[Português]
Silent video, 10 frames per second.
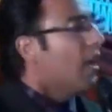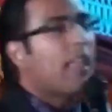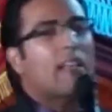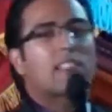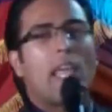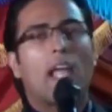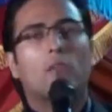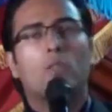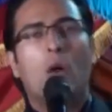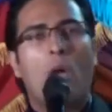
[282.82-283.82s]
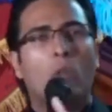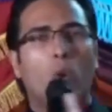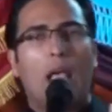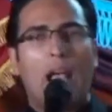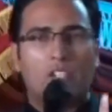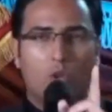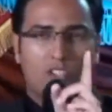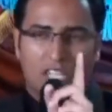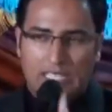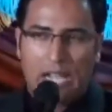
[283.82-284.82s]
Deserto não é um lugar só
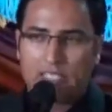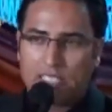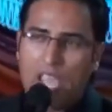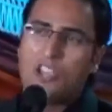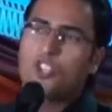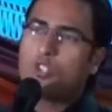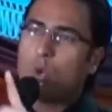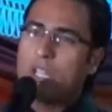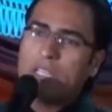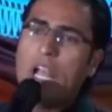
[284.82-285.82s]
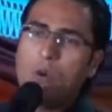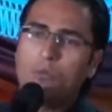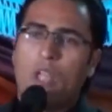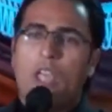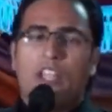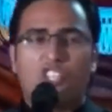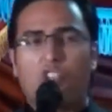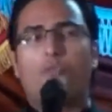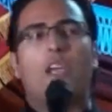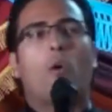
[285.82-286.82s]
de escassez, de solidão, de
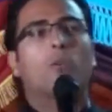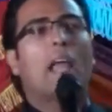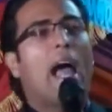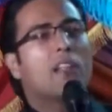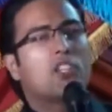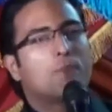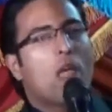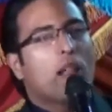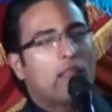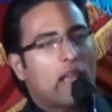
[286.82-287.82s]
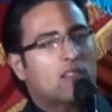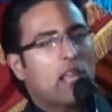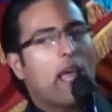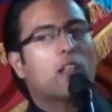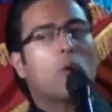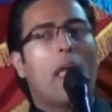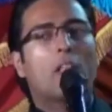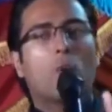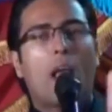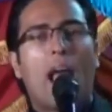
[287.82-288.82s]
dificuldade. Deserto é
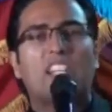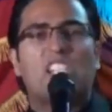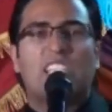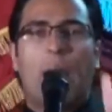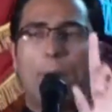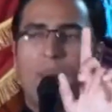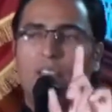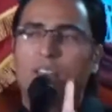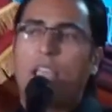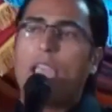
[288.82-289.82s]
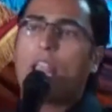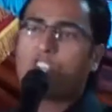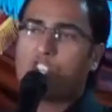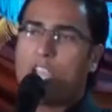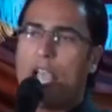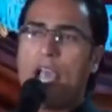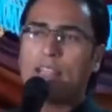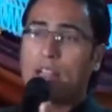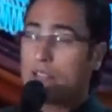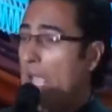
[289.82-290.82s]
lugar de se aprender a chegar
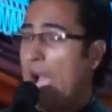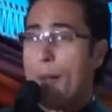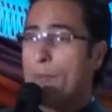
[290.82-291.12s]
na terra